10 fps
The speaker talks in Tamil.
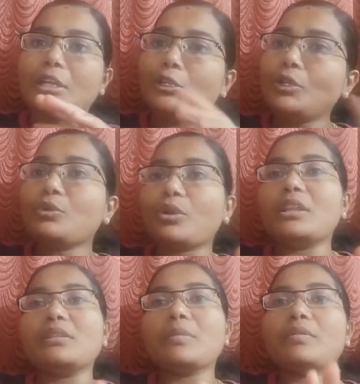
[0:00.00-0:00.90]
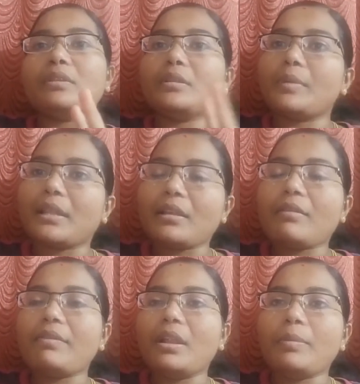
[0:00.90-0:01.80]
ரெண்டு குழந்தைக்குமே வந்து இது மாதிரி
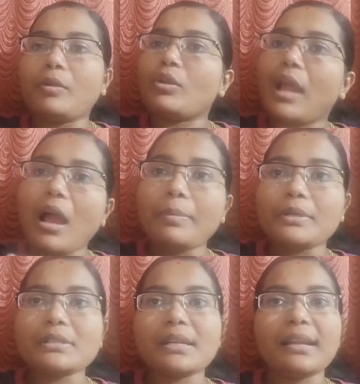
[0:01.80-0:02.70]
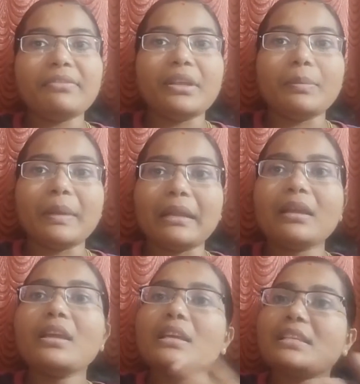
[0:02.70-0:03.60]
தான் ஃபீல் பண்ணுவோம் நான் பர்சனலாக ஃபீல்
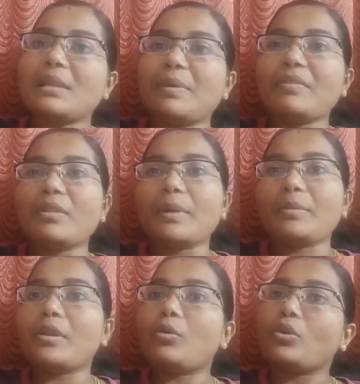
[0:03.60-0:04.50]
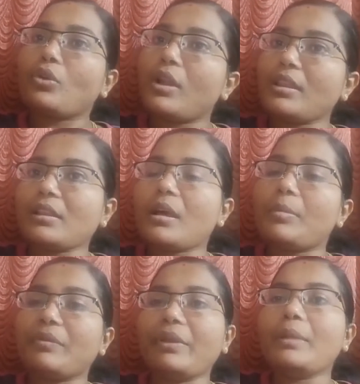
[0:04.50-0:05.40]
பண்ணேன் சில பேர் வந்து பார்த்தோம்னா ஒரு குழந்தைக்கு தான்
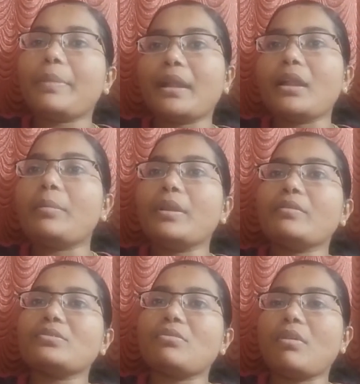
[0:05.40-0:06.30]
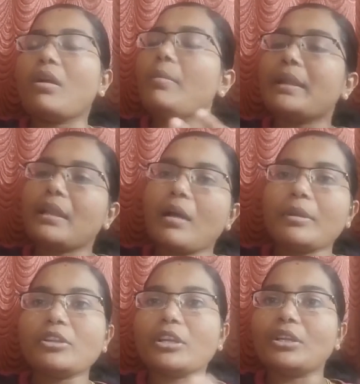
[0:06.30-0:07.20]
அப்படி ஃபீல் பண்ணேன் அப்படின்னு சொல்லுவாங்க பட் நான்
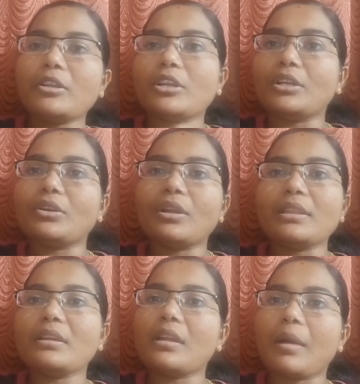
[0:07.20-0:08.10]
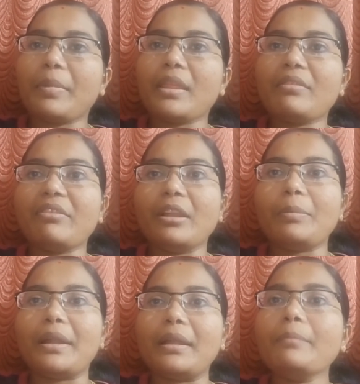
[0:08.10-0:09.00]
மட்டும் நான் மட்டும் ரெண்டு குழந்தைங்க நான் அப்படி தான்
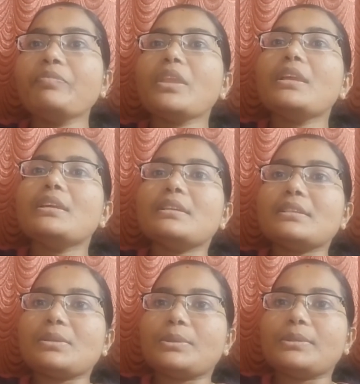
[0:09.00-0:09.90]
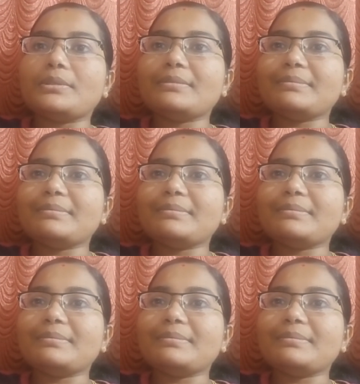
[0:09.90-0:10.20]
ஃபீல் பண்ணேன் ஸோ